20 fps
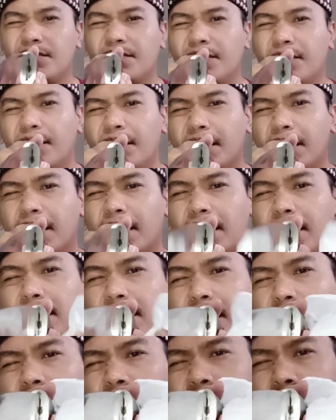ketika
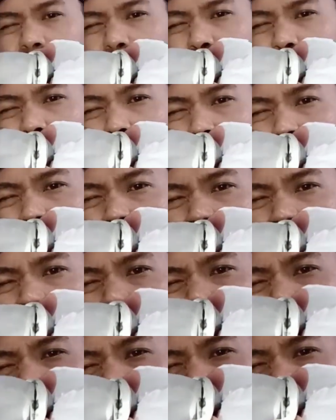kita benar-benar
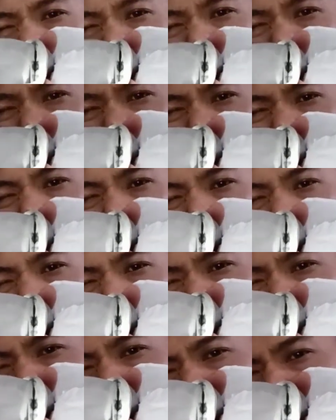keker gini
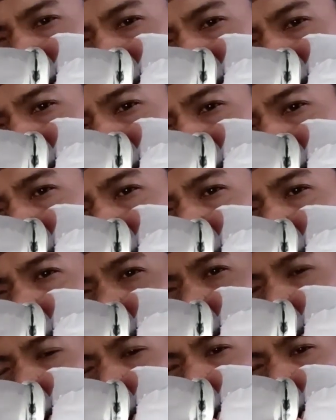terlihat
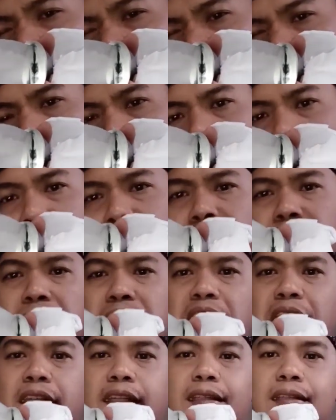kurang
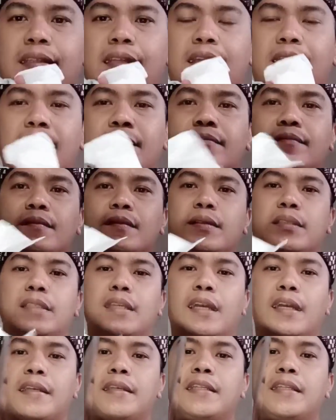center ya
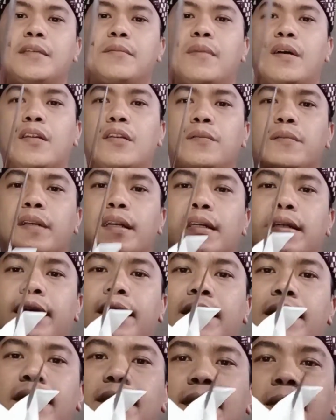ini maklum karena ini
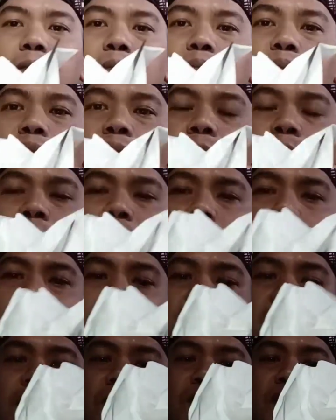tempa manual ya
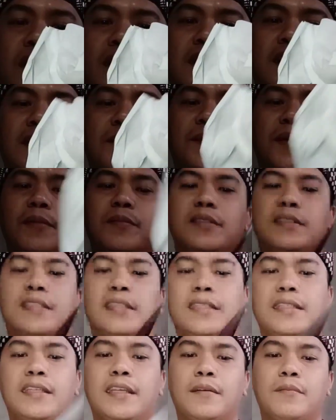bukan tempa mesin
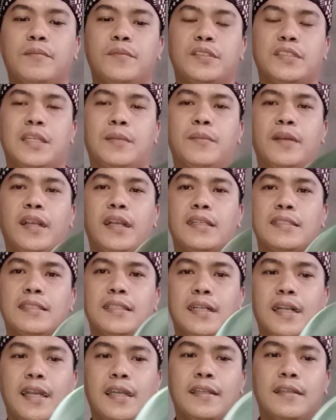yang bisa
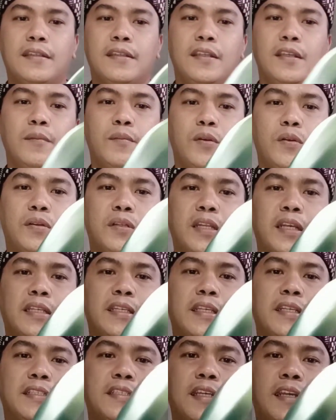menghasilkan produk yang
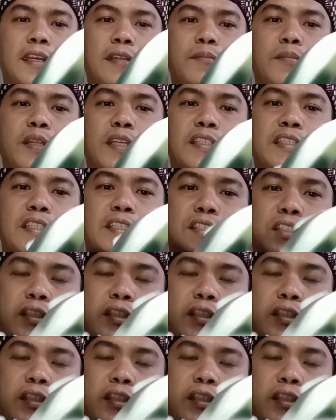sangat presisi dan